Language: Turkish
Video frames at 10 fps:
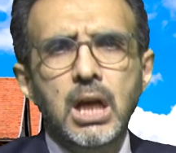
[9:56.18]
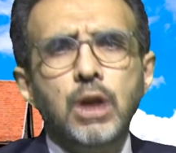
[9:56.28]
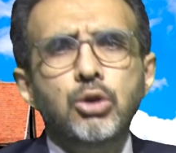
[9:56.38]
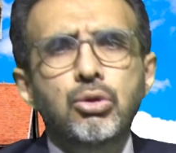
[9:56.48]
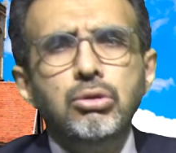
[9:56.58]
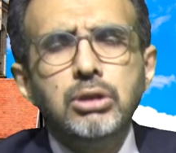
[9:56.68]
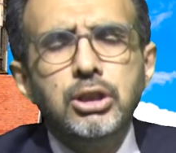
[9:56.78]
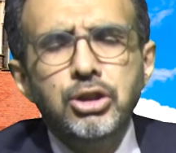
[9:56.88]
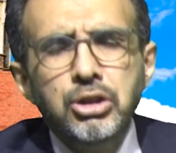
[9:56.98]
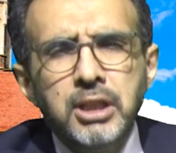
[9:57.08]
Yurt
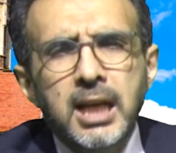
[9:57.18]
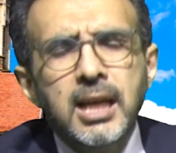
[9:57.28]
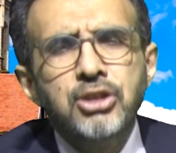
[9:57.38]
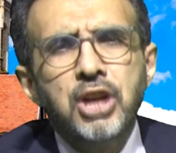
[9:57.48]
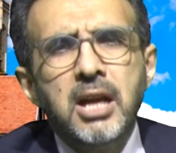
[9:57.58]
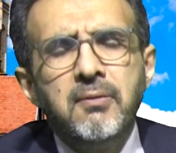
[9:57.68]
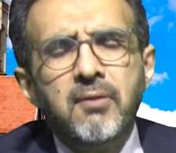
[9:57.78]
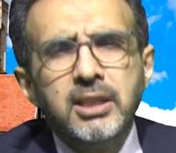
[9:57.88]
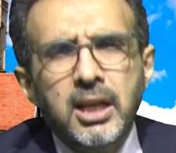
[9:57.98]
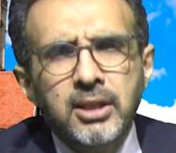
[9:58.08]
dışında yaşayan
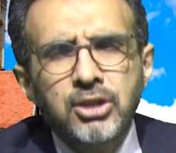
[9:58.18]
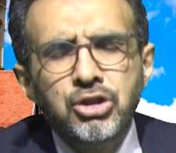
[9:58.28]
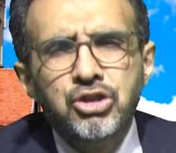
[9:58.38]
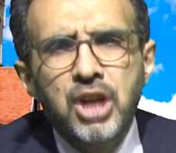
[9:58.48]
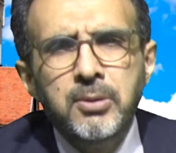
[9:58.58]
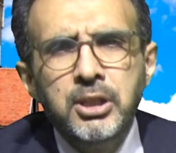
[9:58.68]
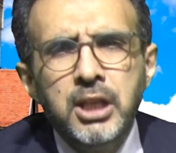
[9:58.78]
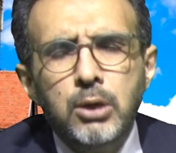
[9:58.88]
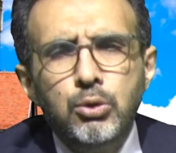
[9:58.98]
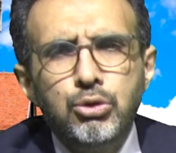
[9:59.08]
vatandaşın cebinde
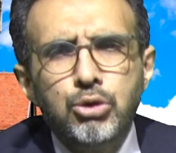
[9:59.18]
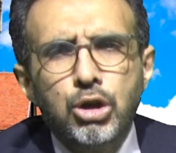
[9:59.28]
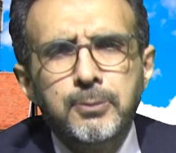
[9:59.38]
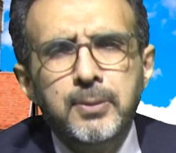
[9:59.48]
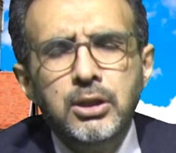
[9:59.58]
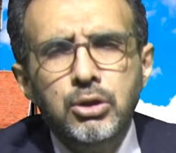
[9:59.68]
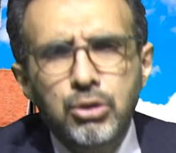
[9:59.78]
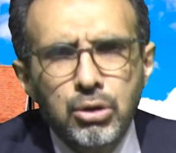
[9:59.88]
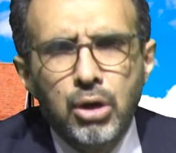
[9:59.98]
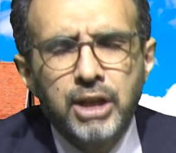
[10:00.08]
3-4 bin euro